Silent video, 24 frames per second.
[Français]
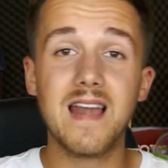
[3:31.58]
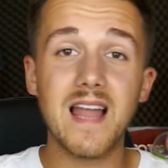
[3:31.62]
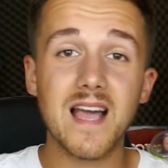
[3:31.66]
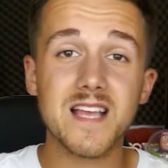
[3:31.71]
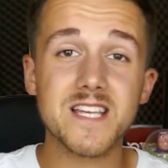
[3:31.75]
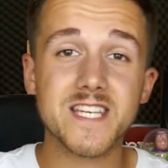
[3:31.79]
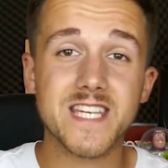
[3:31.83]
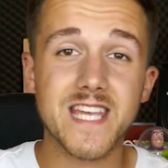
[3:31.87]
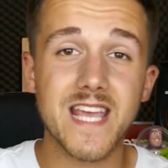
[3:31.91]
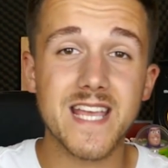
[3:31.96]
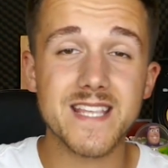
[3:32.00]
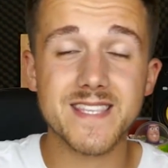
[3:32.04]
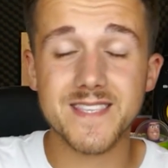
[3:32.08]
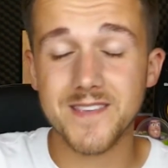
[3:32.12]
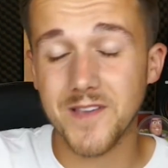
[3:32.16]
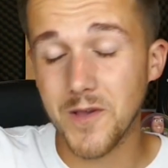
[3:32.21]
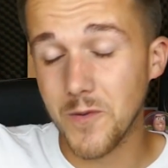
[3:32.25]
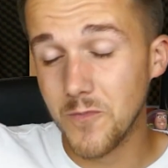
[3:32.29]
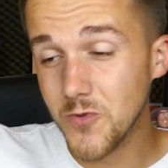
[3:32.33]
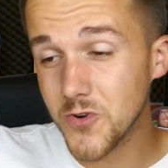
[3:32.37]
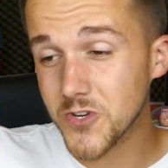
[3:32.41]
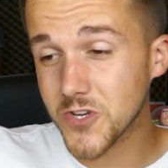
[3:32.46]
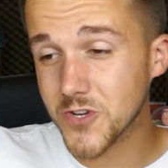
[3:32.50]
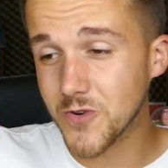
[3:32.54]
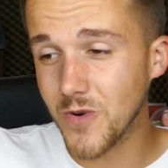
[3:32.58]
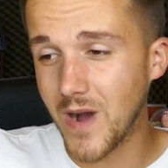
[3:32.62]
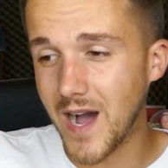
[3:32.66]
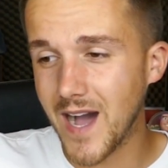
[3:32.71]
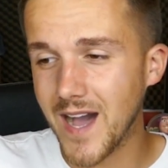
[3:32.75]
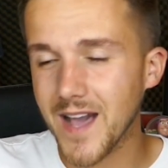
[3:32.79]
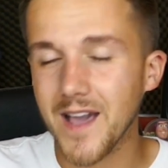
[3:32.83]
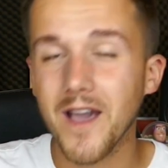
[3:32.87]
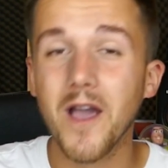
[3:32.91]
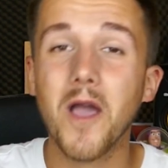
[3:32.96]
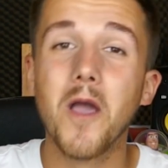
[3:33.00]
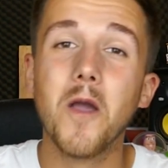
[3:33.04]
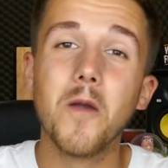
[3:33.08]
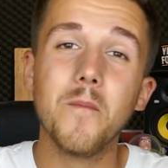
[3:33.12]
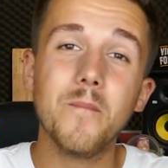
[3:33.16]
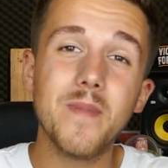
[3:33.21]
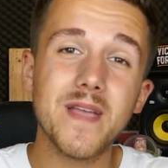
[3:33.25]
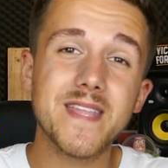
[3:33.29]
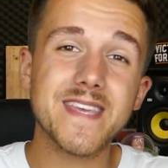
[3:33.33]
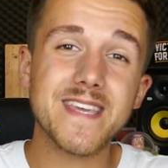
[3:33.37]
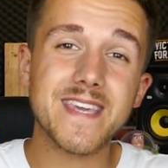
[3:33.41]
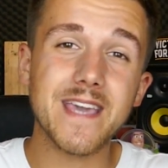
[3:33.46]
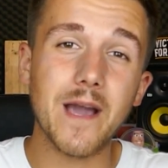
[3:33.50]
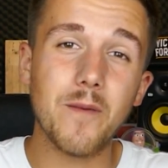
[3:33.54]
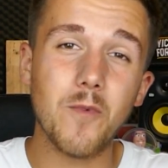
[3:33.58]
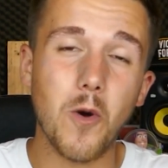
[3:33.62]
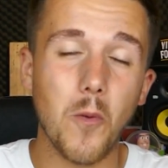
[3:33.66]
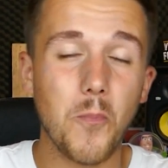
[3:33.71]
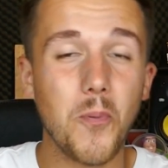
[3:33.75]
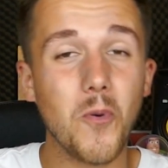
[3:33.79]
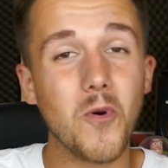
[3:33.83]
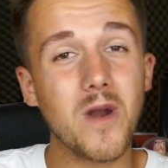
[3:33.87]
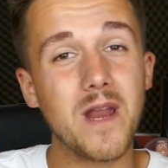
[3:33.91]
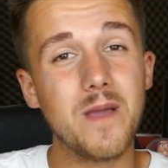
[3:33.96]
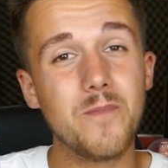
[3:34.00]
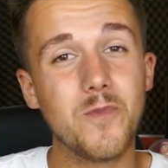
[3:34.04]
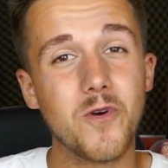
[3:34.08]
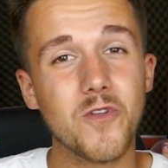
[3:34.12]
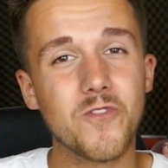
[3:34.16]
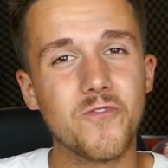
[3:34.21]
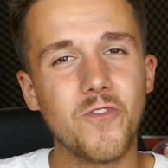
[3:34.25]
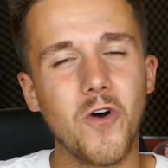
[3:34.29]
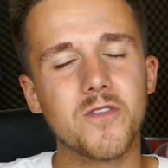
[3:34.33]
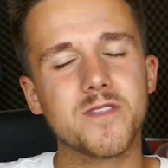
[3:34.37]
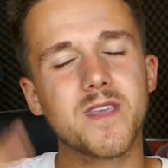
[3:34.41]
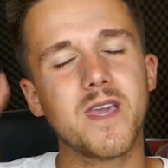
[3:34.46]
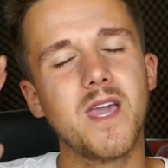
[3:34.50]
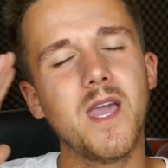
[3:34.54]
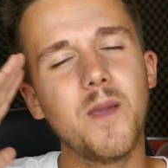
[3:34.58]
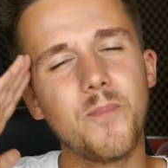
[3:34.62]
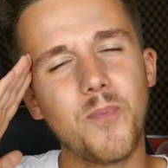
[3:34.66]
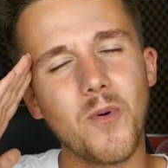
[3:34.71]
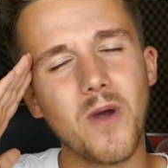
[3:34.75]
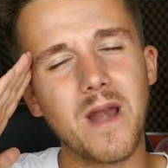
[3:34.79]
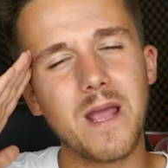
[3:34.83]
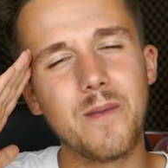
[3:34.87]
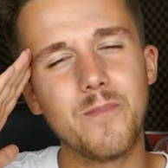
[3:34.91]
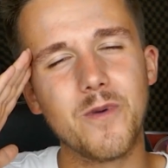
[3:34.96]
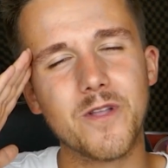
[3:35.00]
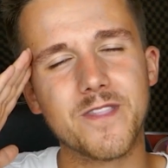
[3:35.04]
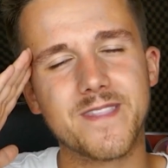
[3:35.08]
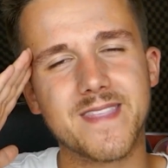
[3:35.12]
Lingette, mouchoir, médicaments pour les maux de vente et pour les maux de